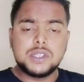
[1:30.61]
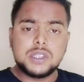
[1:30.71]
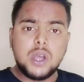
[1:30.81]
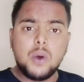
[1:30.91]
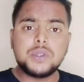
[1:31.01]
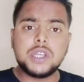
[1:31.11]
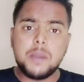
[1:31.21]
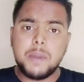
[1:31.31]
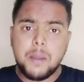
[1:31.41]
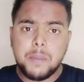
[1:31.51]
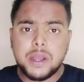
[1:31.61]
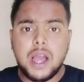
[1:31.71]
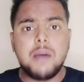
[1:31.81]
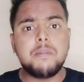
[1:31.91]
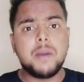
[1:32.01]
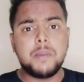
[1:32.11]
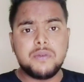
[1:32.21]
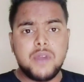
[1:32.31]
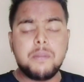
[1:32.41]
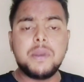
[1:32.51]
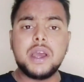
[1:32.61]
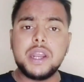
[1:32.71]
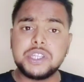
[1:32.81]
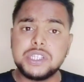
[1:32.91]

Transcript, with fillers: जितना हो सके पहले अपने काम में अपने फैमिली हर एक